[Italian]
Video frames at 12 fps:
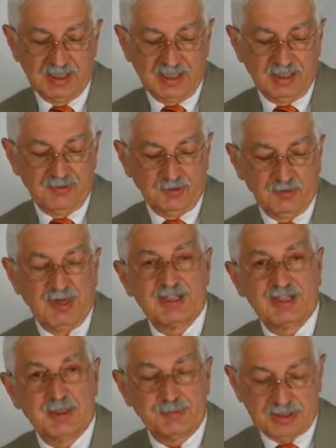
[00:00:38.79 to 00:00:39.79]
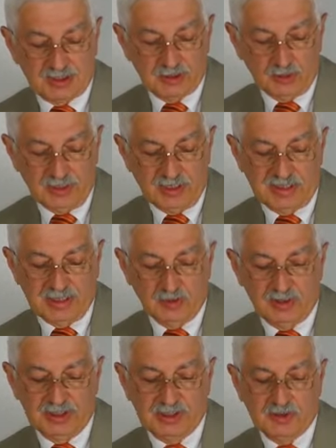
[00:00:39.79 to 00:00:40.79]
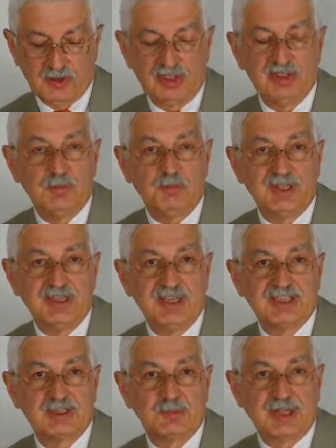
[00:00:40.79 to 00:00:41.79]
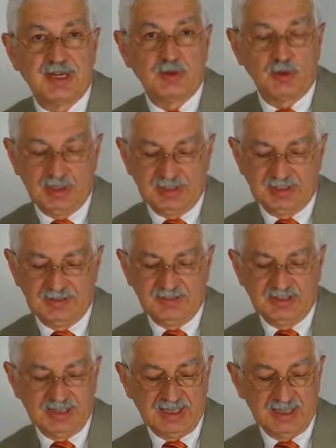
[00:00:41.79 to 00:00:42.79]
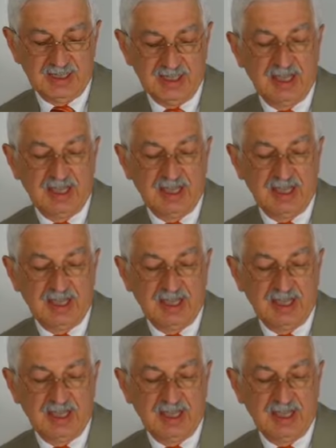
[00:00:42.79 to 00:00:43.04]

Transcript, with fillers: è formata da persone che hanno intenzione di impegnarsi per la collettività